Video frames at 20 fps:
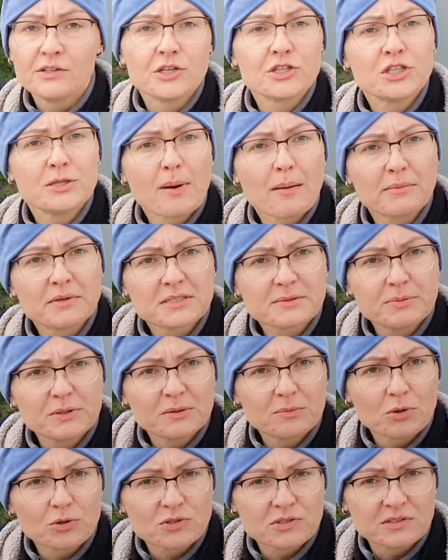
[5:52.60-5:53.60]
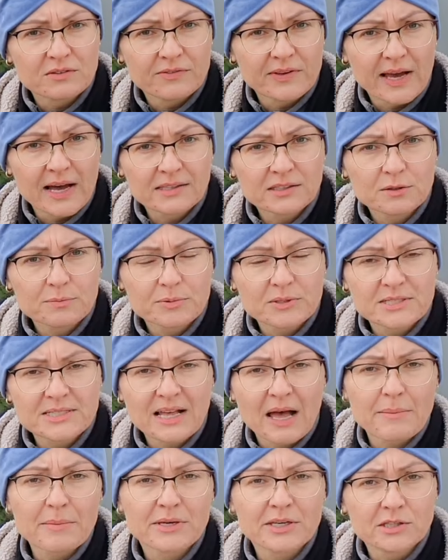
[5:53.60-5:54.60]
Jeśli mamy zbyt mocny wiatr,
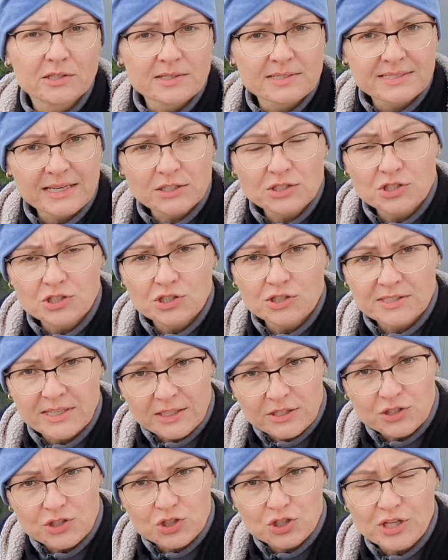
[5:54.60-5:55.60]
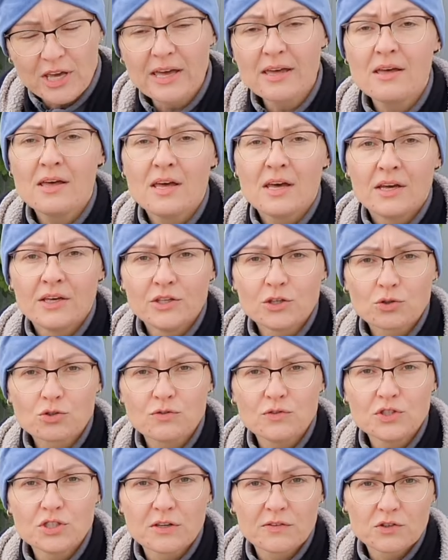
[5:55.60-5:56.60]
pryskamy kiedy jest zacisznie i
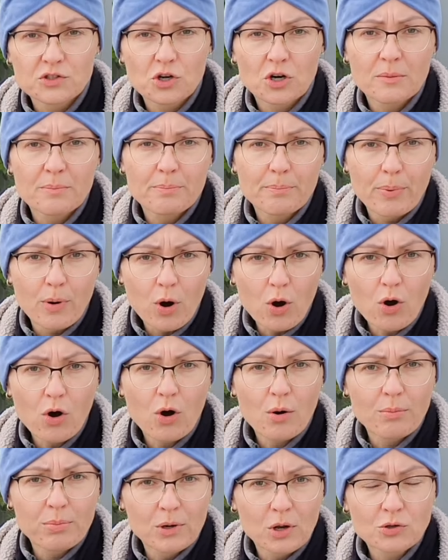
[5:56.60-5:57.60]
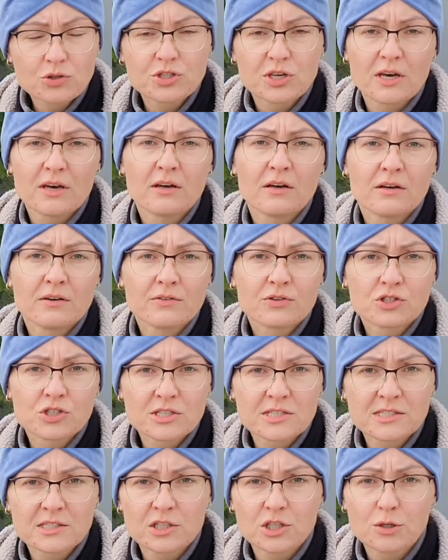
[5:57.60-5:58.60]
oczywiście wieczorem po oblocie
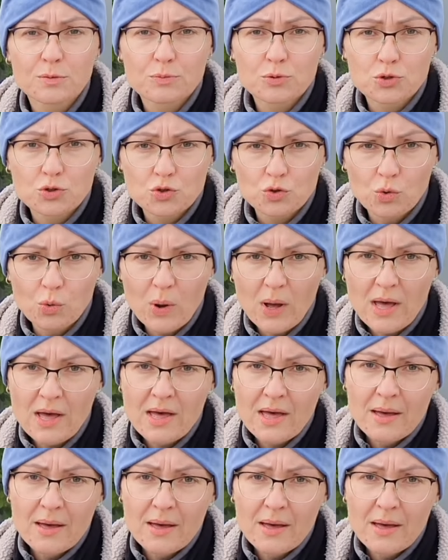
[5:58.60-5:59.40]
wszystkich pszczół,